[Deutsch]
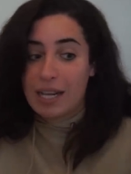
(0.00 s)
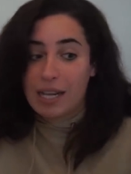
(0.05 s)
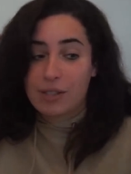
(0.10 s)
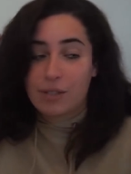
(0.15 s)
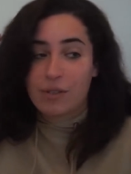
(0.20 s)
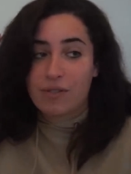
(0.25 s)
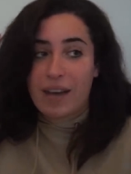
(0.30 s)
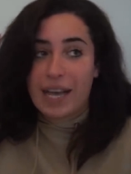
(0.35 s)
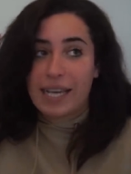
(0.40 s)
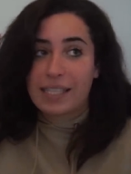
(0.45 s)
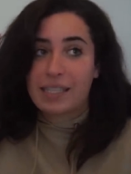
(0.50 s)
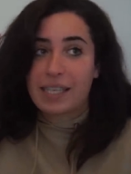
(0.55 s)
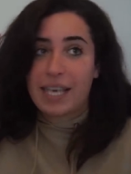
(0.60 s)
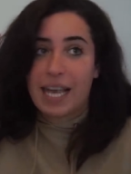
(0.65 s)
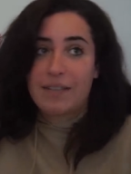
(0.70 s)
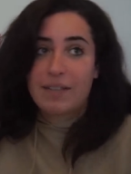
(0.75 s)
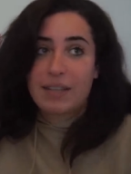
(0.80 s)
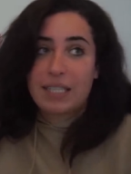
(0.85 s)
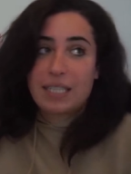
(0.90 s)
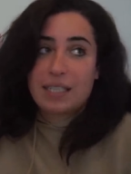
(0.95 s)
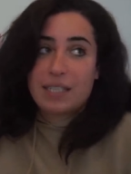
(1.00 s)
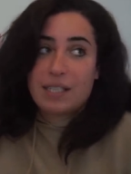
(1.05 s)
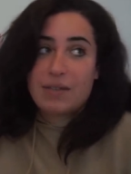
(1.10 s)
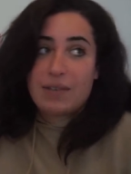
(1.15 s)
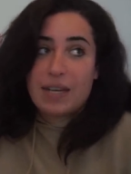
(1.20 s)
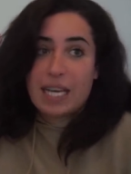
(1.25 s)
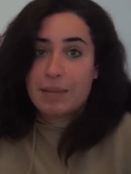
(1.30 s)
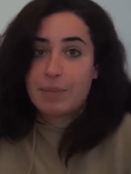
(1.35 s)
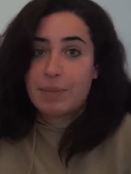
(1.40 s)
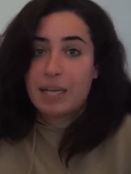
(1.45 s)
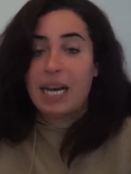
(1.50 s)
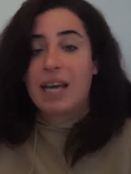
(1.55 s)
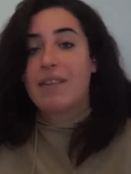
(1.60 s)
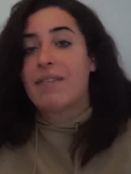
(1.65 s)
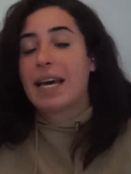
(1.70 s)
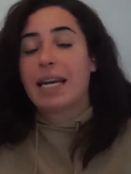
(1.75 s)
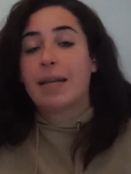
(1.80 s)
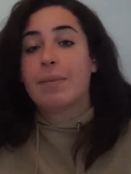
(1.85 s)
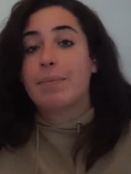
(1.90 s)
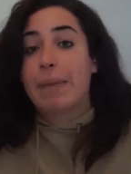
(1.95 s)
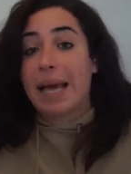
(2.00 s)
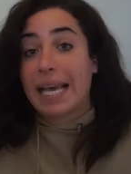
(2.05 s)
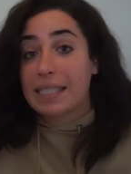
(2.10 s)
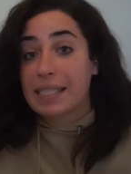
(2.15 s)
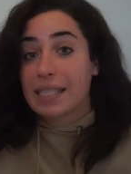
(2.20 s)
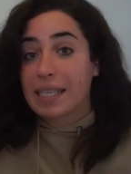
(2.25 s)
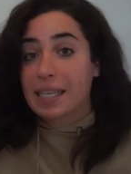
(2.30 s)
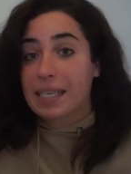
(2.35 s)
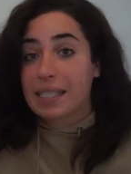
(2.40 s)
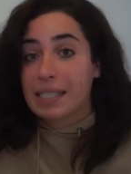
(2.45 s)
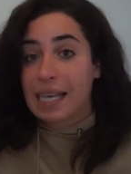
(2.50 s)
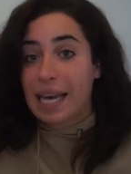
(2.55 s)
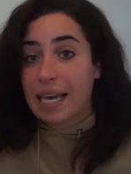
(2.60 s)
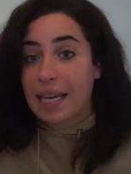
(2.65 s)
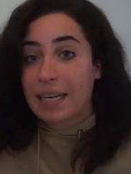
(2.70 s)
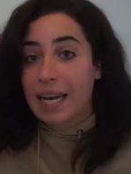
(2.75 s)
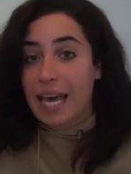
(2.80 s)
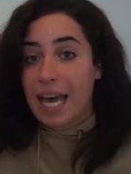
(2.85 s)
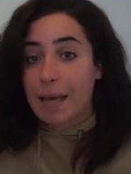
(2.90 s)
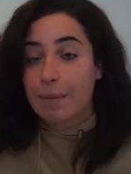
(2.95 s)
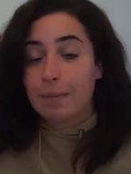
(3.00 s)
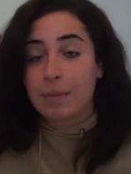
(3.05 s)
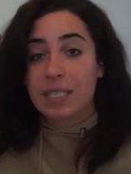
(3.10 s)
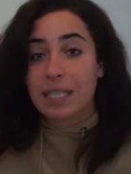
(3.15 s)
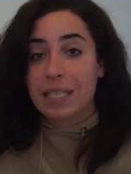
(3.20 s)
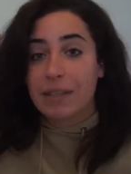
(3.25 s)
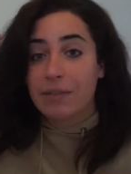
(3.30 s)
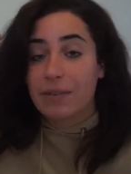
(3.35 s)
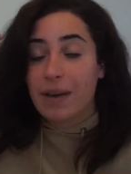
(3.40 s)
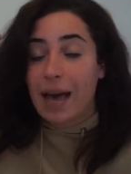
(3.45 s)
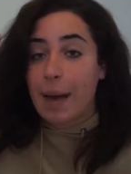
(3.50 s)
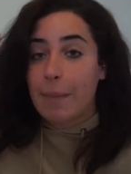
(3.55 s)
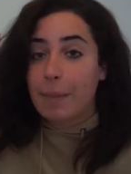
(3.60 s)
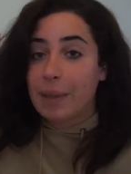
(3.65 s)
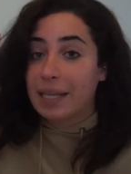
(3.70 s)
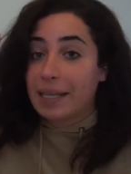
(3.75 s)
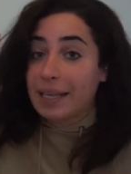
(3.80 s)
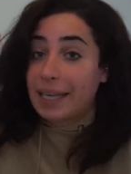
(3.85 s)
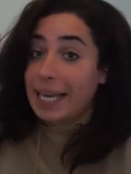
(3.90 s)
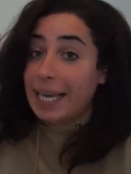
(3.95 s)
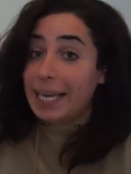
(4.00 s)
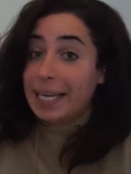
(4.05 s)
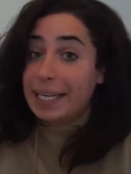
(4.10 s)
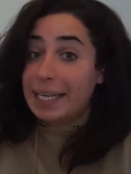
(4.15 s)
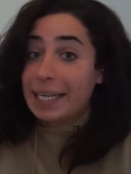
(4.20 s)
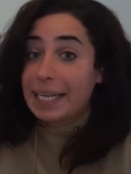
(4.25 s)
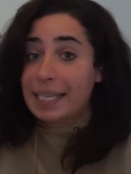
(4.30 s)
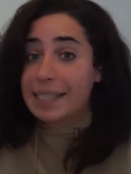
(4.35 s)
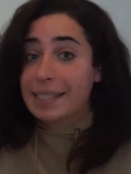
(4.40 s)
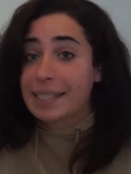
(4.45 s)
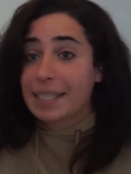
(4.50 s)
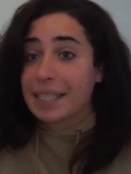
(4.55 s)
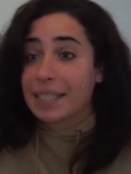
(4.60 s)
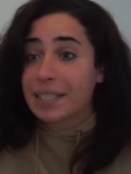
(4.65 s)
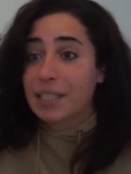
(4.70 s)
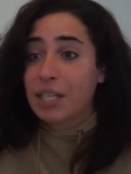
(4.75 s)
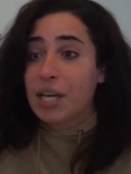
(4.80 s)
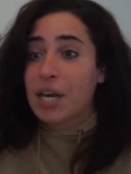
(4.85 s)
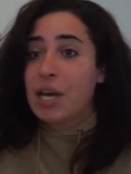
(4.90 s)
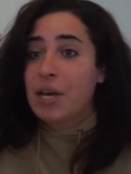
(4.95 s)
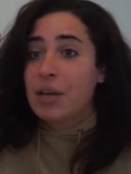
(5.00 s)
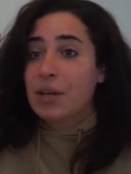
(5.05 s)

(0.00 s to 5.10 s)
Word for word: Also weiß ich einfach, dass ich vielleicht mittlerweile bessere Sachen habe, die farblich ähnlich sind.